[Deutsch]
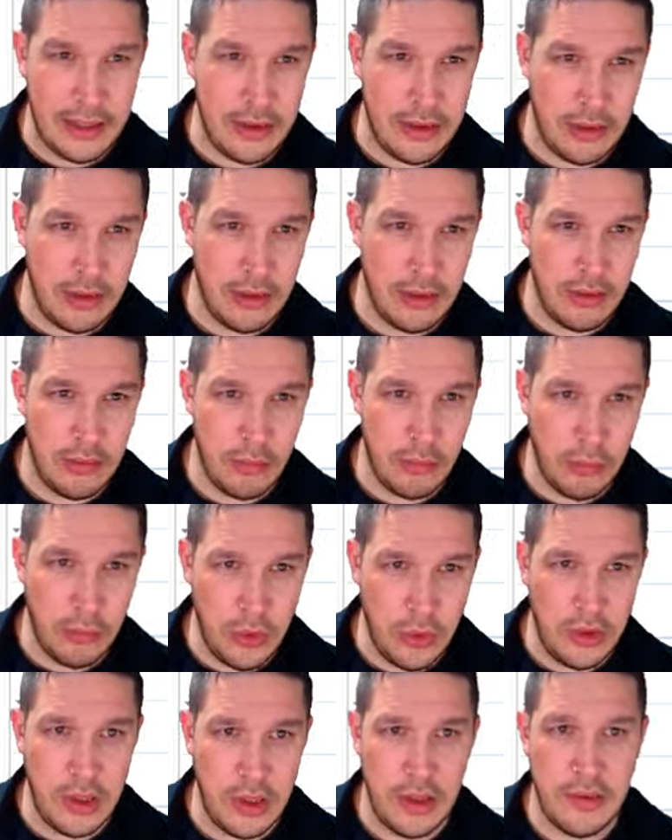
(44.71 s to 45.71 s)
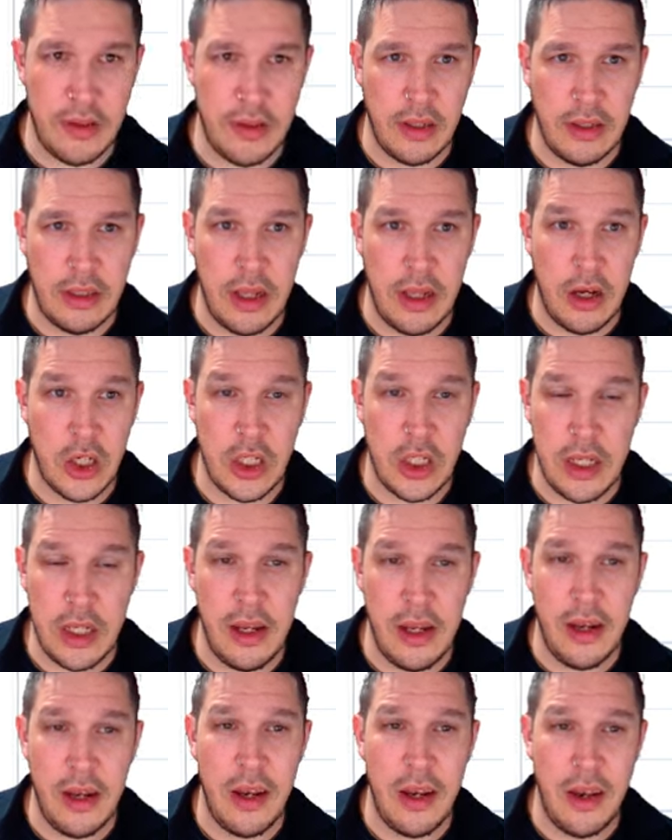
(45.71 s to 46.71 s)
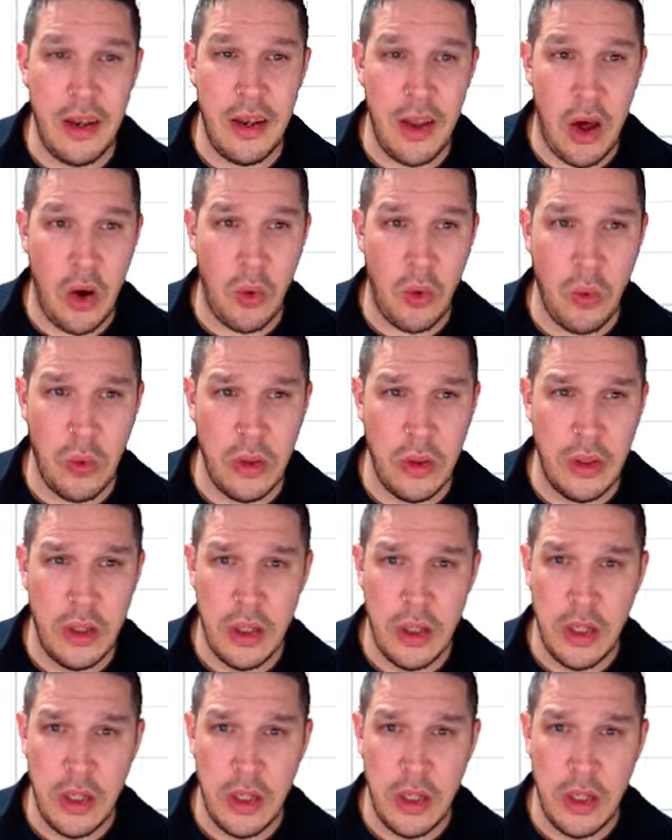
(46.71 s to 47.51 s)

dann müsst ihr das an der Stelle nachholen.